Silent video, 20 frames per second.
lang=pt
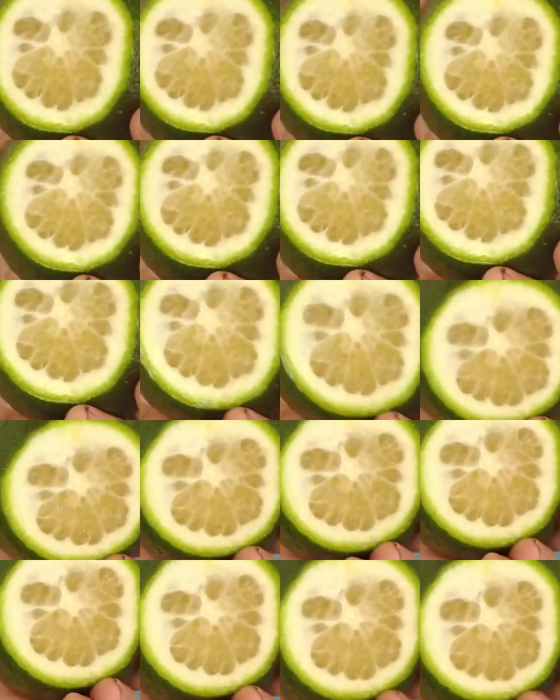a gente tem
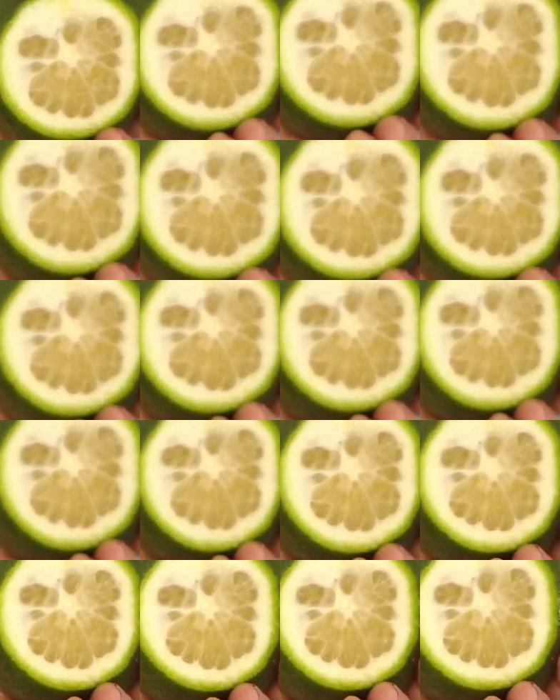que é,
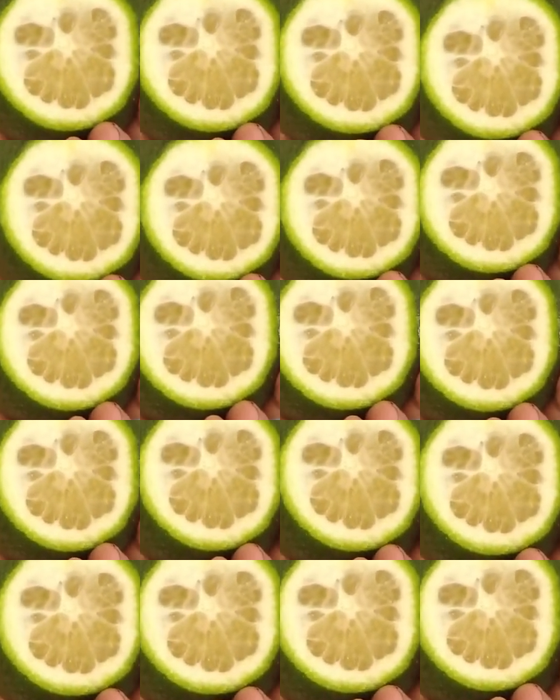antecipar
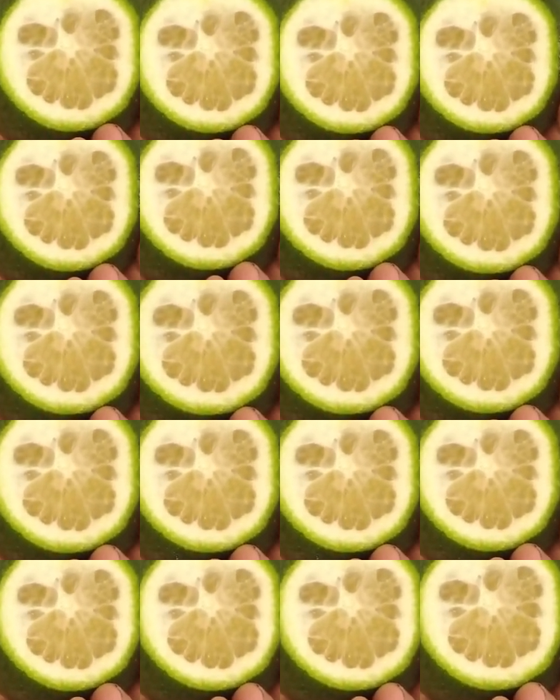mesmo a, a, o
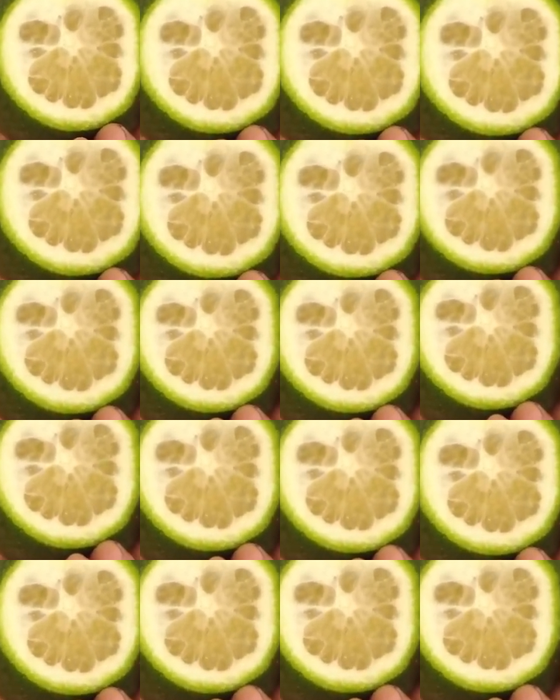consumo de
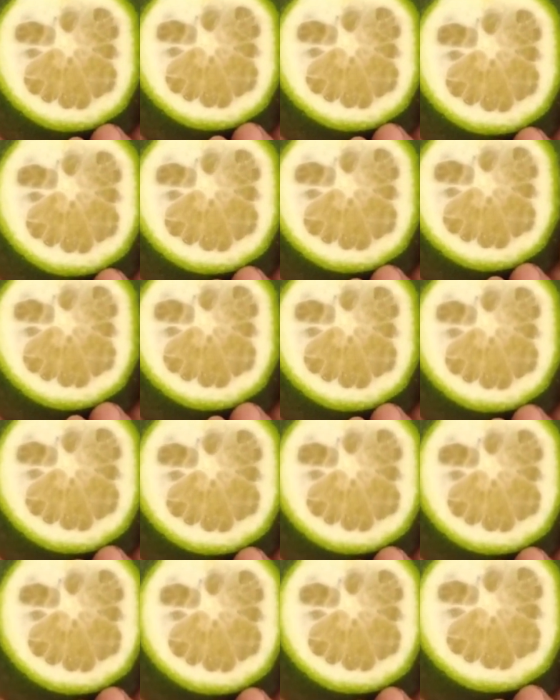suco, né? Que ela é muito
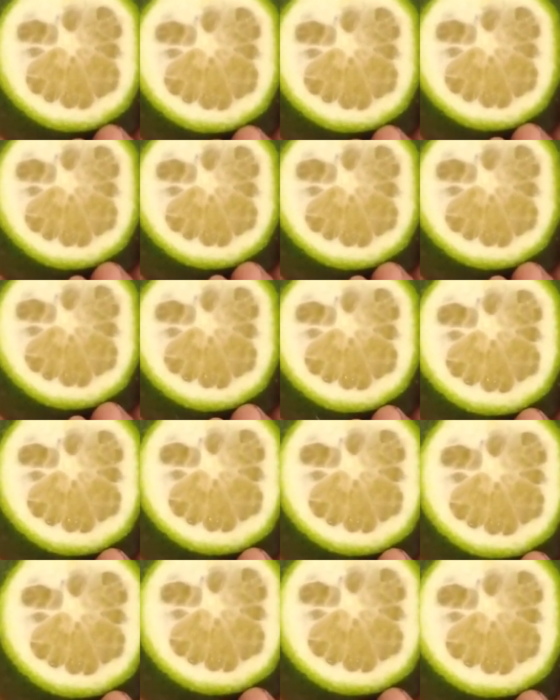boa para suco.
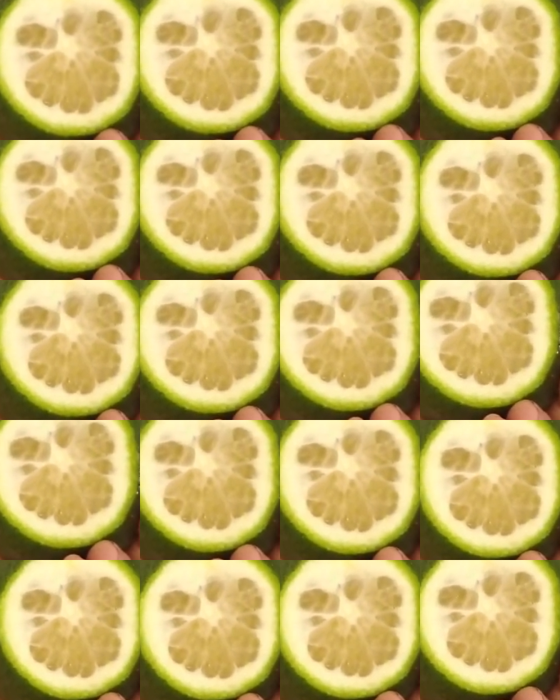Dá para chupar
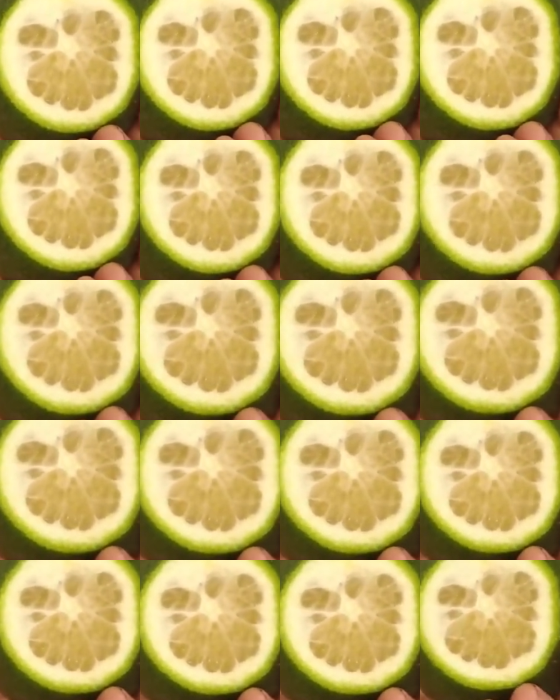também, mas é melhor
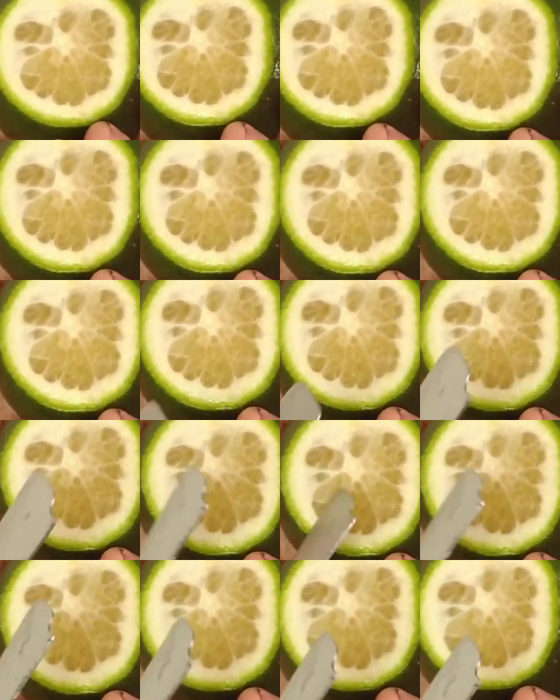suco,
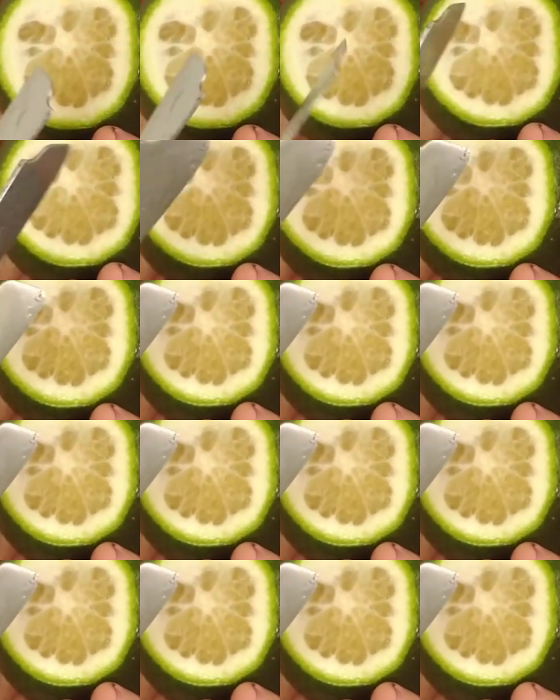certo? E à